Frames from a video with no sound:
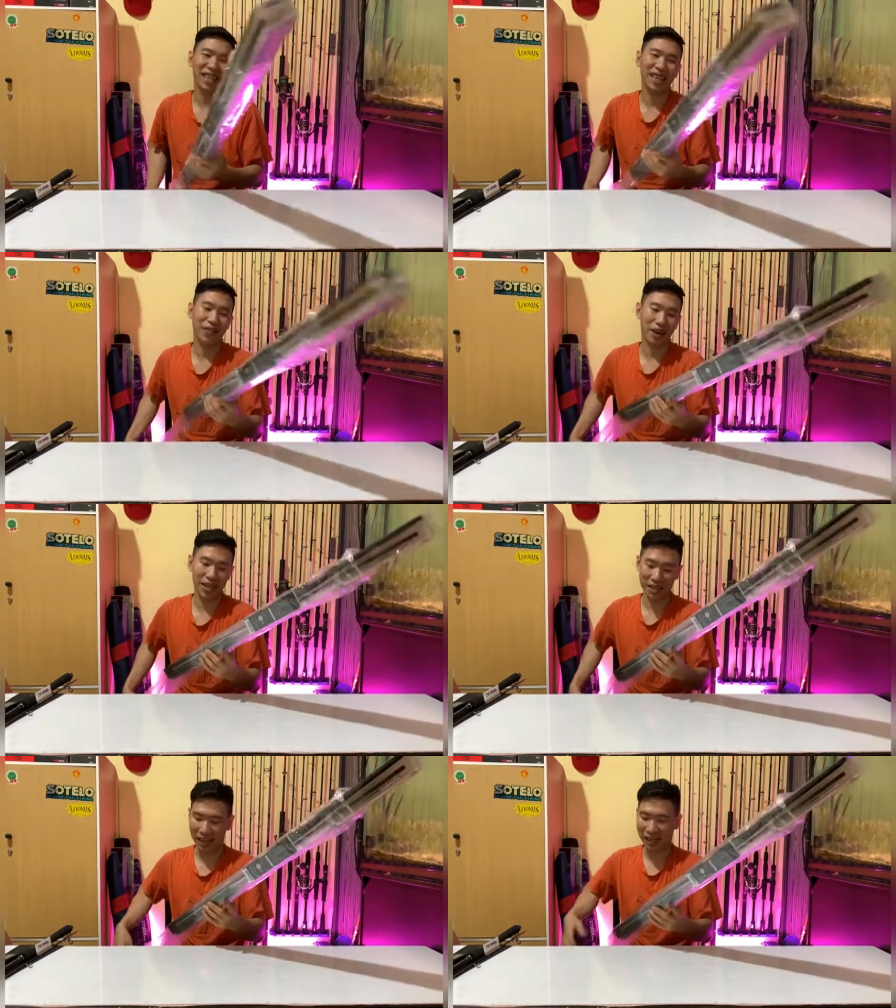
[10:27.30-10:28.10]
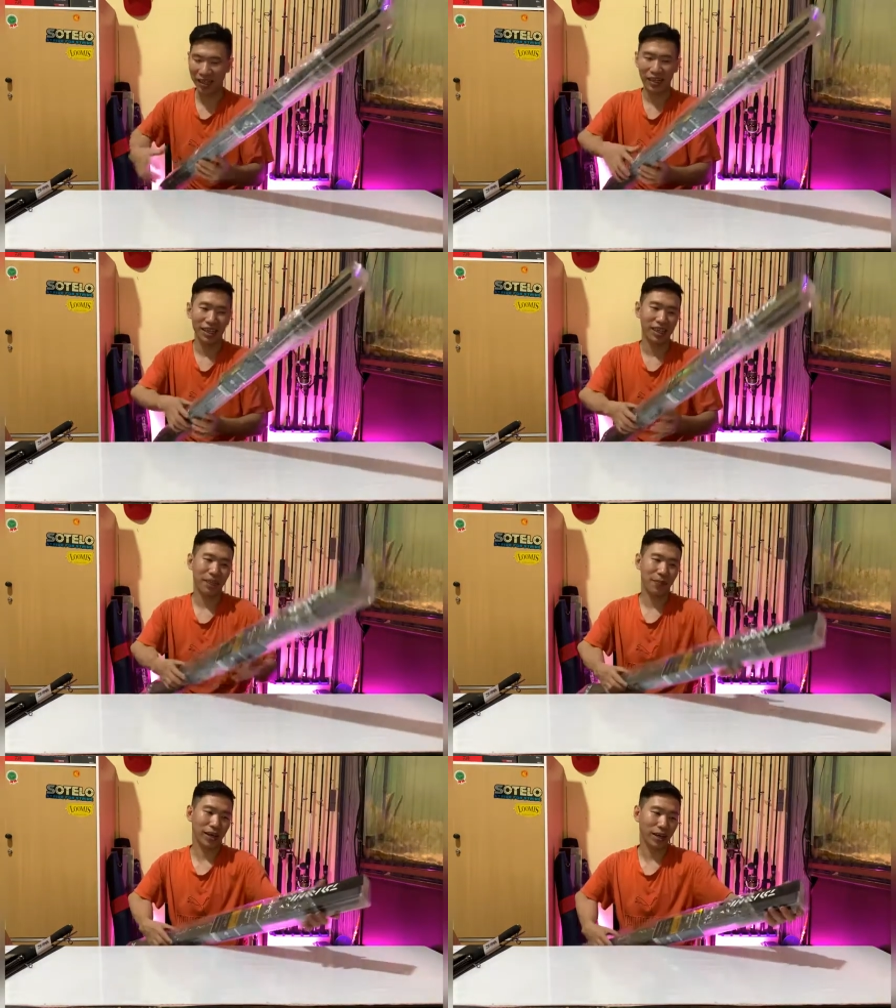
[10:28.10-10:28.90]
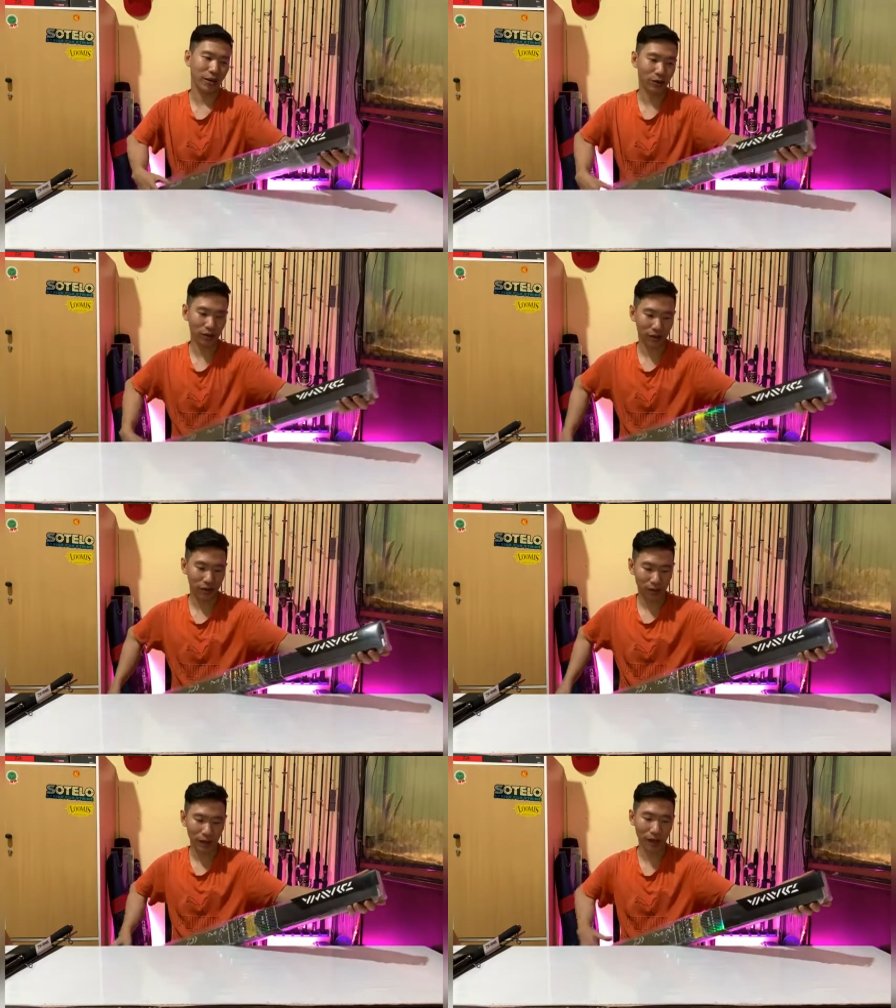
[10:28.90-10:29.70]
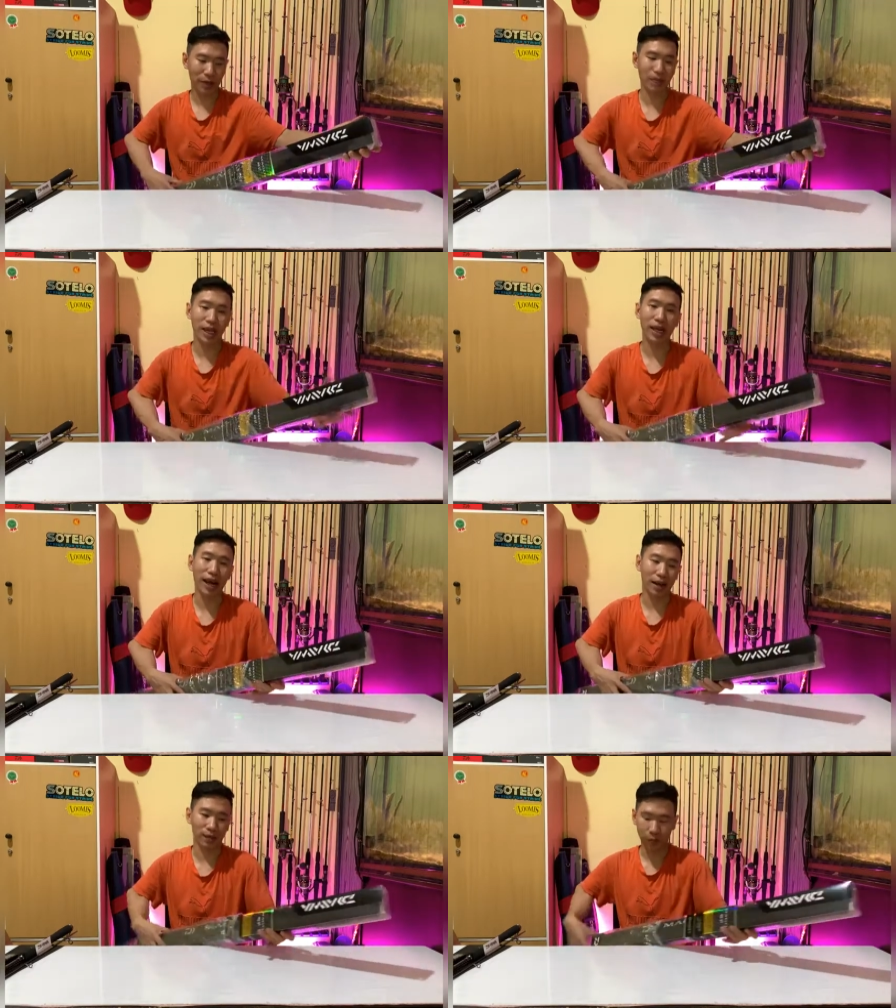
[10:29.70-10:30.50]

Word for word: Jadi wajar dia pakai dus, pakai Mika.